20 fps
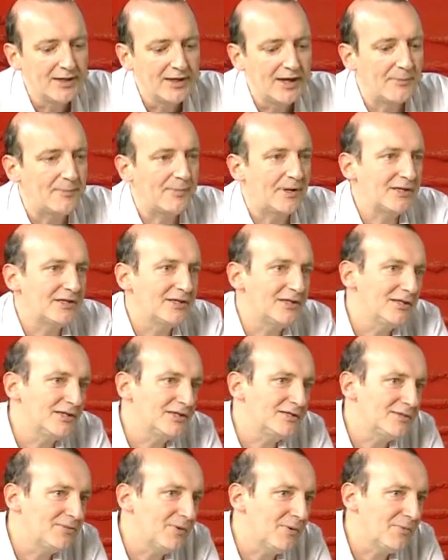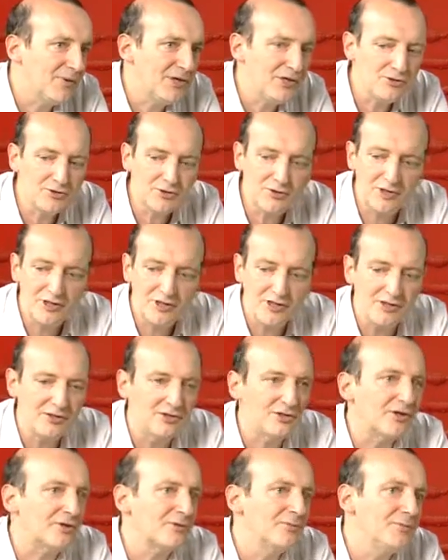A partir de ese momento, e
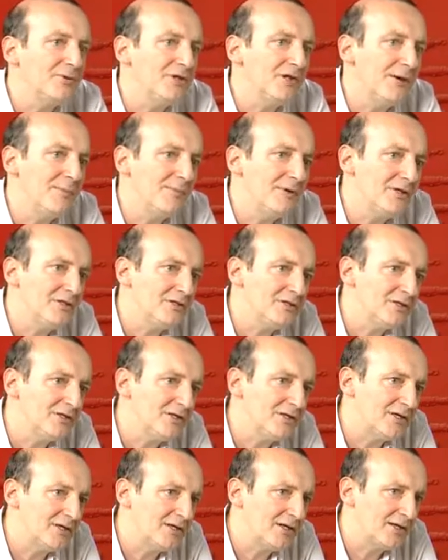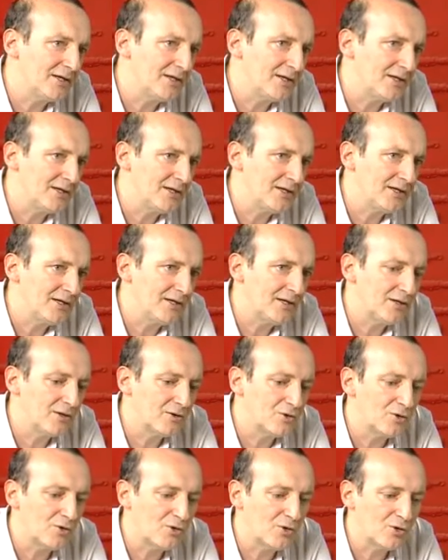ininterrumpidamente,
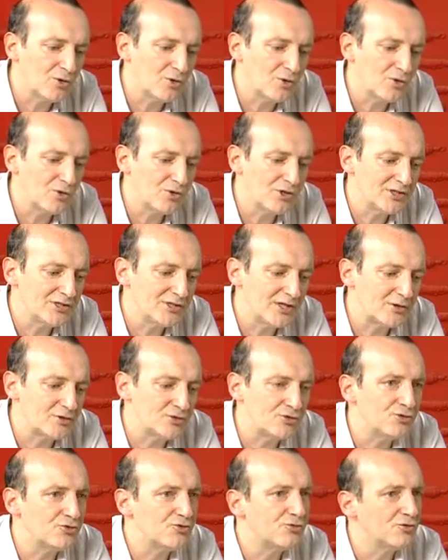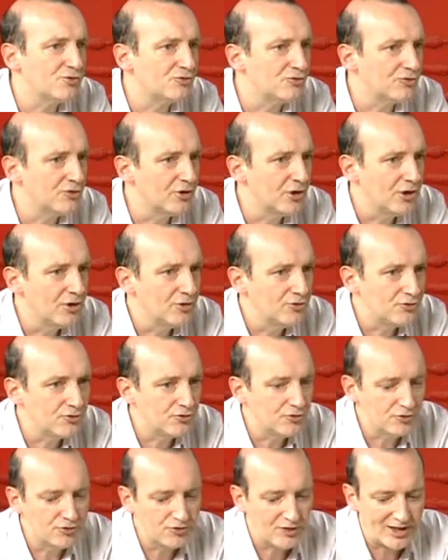el, coro desarrolló sus,
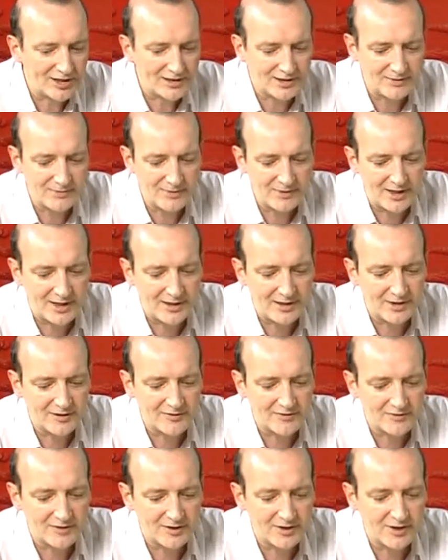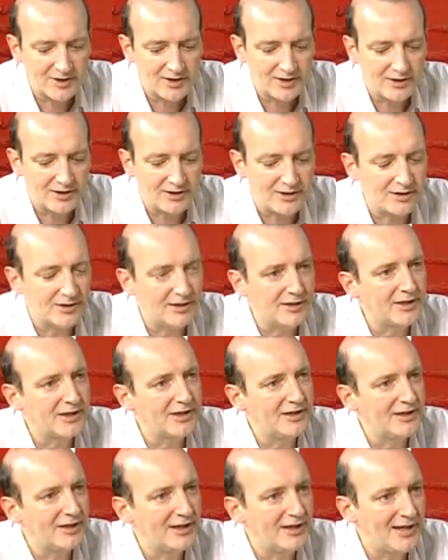actividades en,
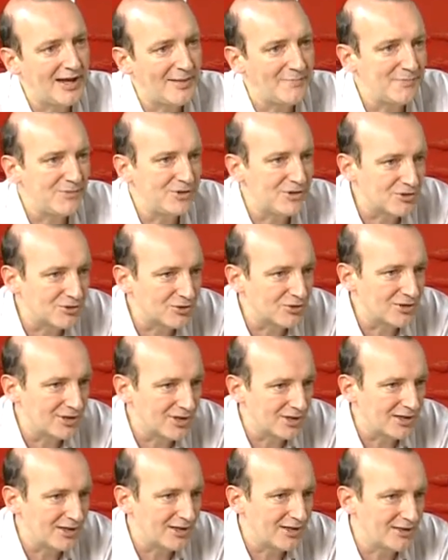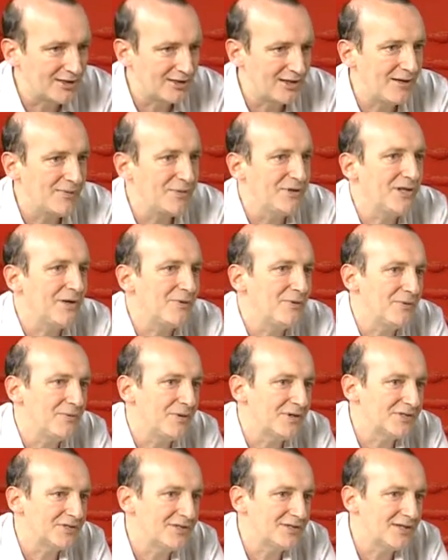el ámbito de, la vida
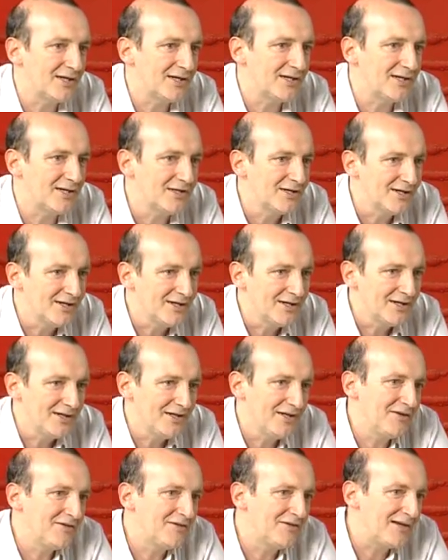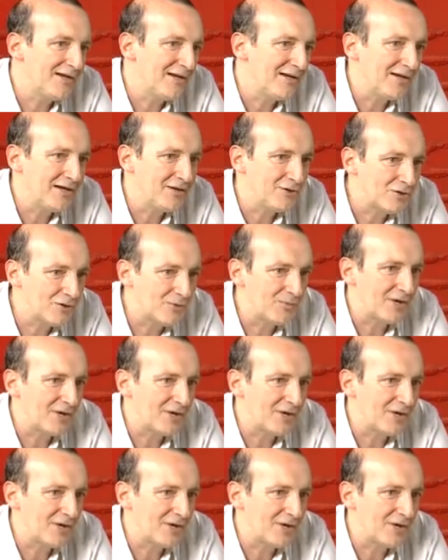universitaria y es el elenco